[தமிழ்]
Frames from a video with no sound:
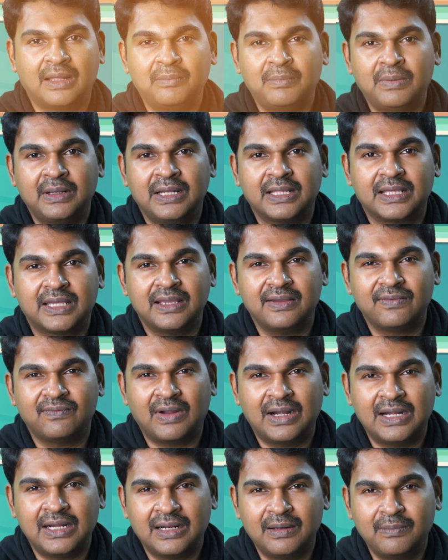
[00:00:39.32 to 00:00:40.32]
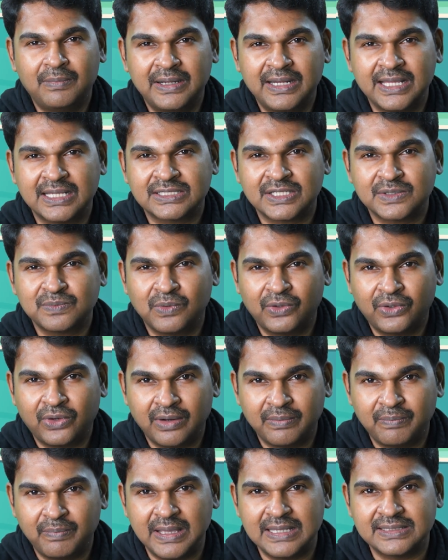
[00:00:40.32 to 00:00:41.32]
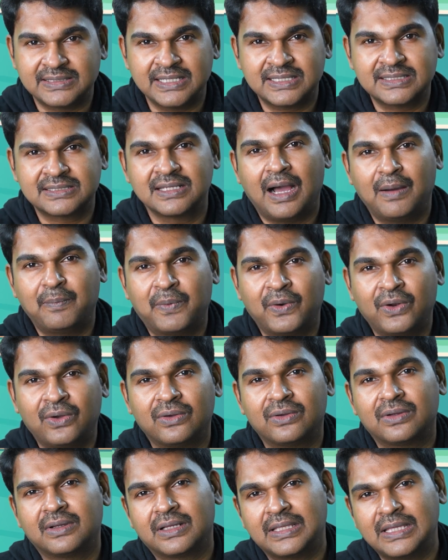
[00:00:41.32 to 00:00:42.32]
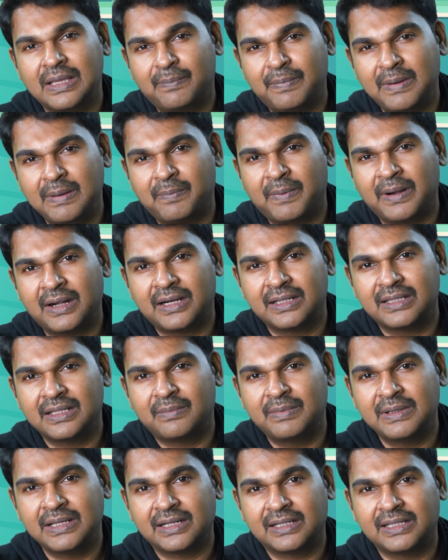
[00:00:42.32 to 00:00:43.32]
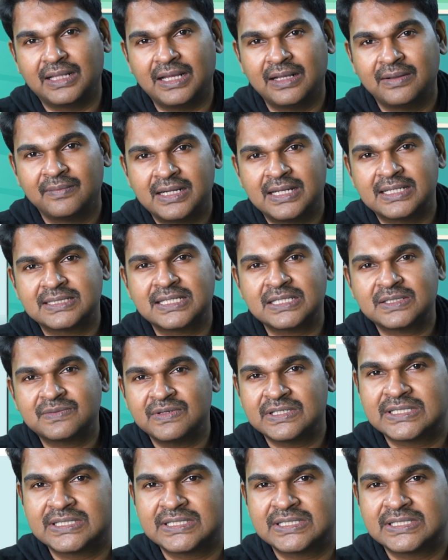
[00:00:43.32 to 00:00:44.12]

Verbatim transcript: நம்ம இன்னைக்கு வல்னரபிலிட்டி அசஸ்மெண்ட்டோட பேசிக்ஸ் அப்புறம் எப்படி பண்ணுறது அப்படிங்கிறத நெசஸ்